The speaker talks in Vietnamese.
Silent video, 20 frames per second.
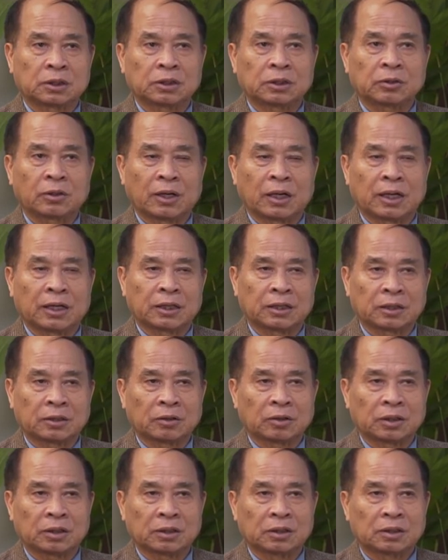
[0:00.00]
tiến sĩ Hòa Lan đã
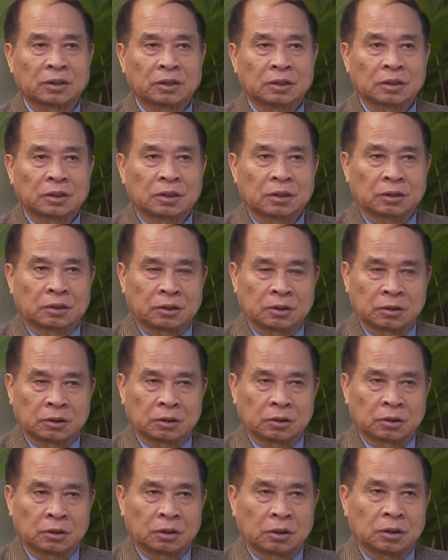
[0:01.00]
nói,
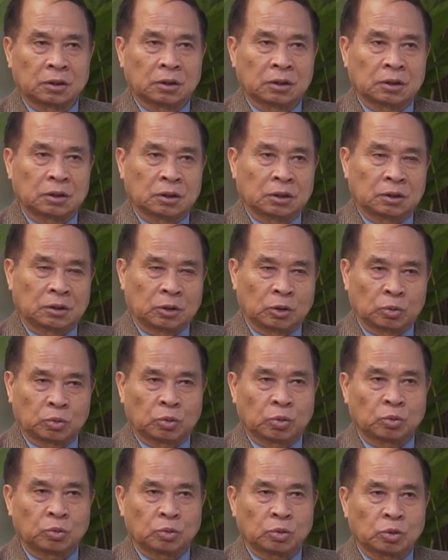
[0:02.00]
từ Nhục
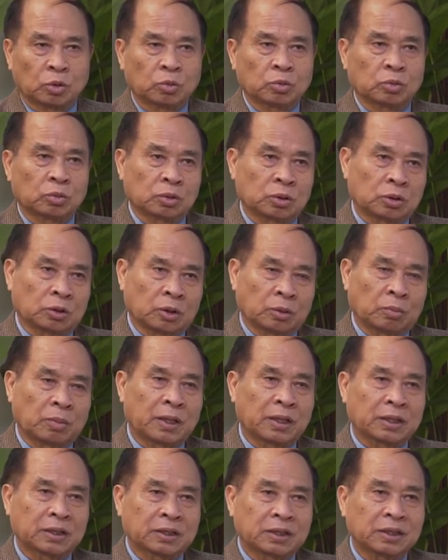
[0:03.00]
Thung Dung, rồi
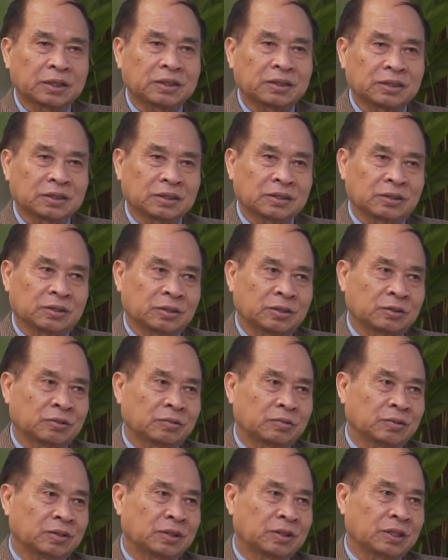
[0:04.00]
Ba Kích, rồi
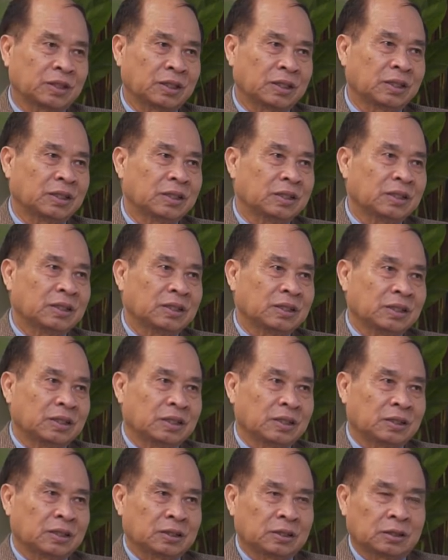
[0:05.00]
vấn đề
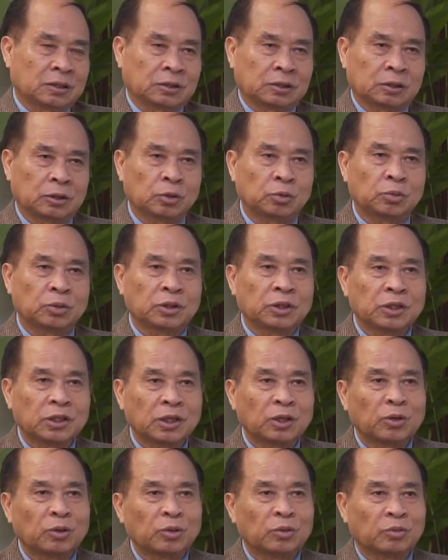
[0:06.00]
uh, Nhung
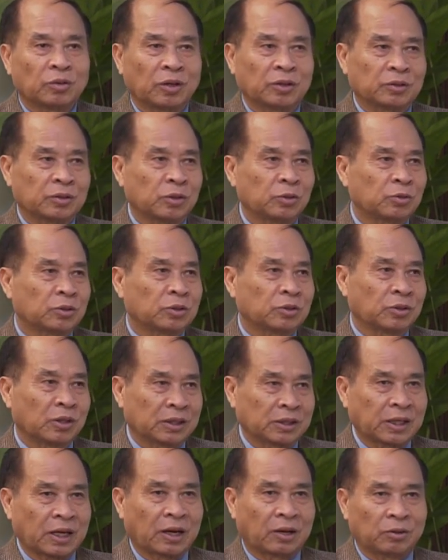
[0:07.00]
Hươu và Đông Trùng
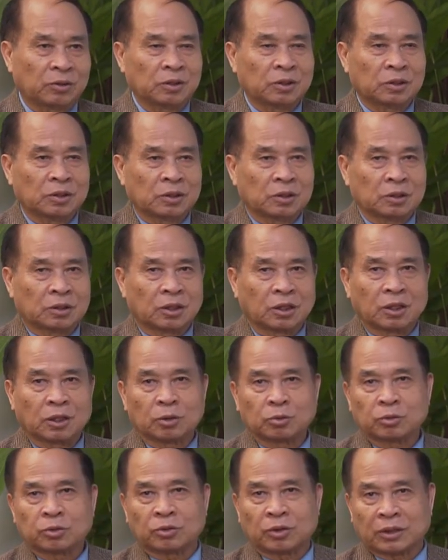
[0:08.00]
Hạ Thảo. Thực ra
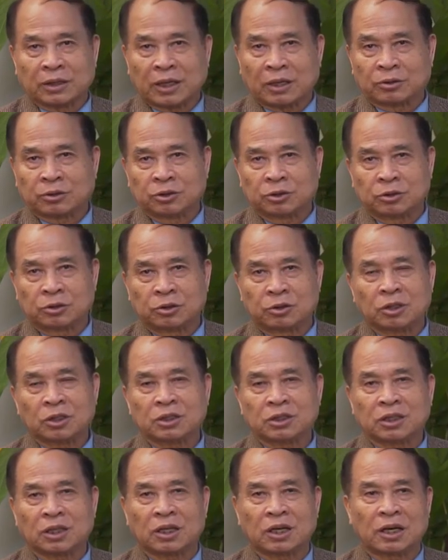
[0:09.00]
Đông Trùng Hạ Thảo từ trước
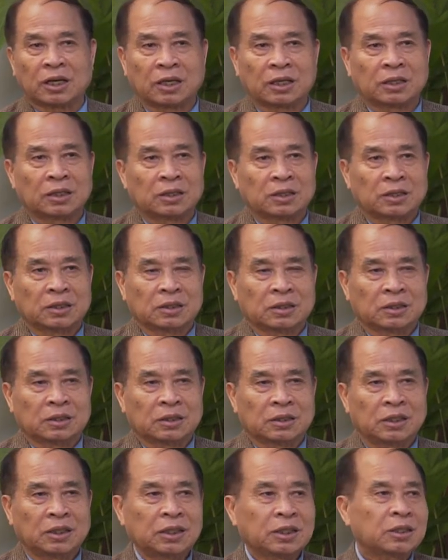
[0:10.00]
giờ là
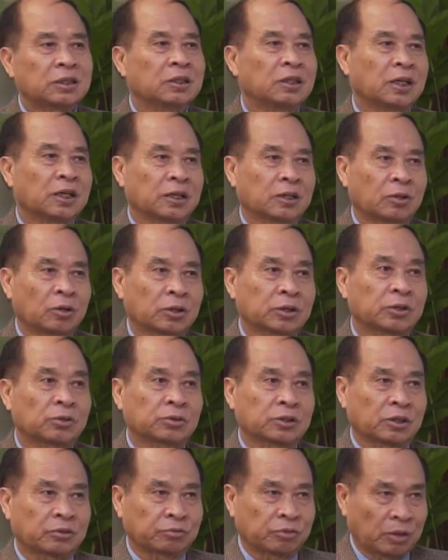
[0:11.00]
ít người có
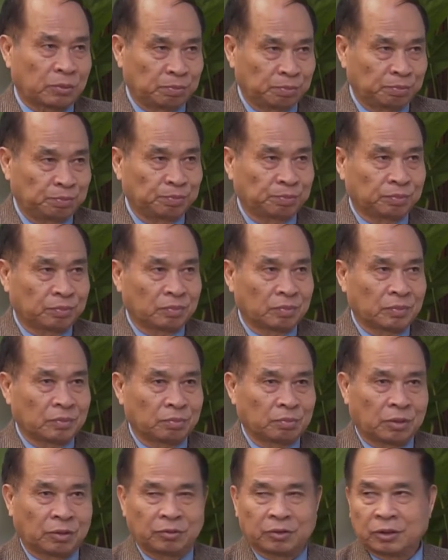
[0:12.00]
trong sản phẩm,
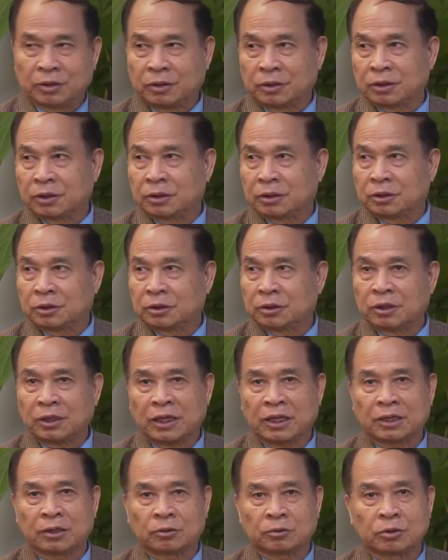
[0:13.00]
bởi vì xưa
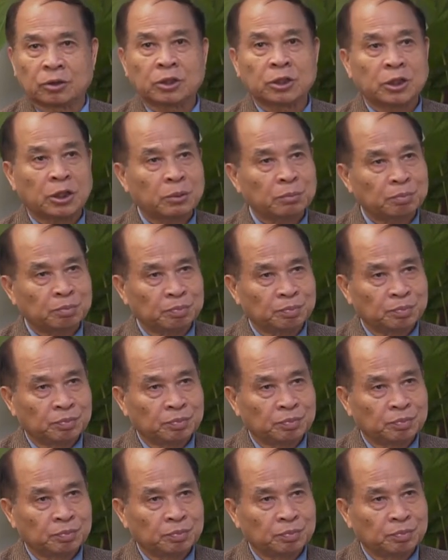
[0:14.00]
nay là nó rất hiếm.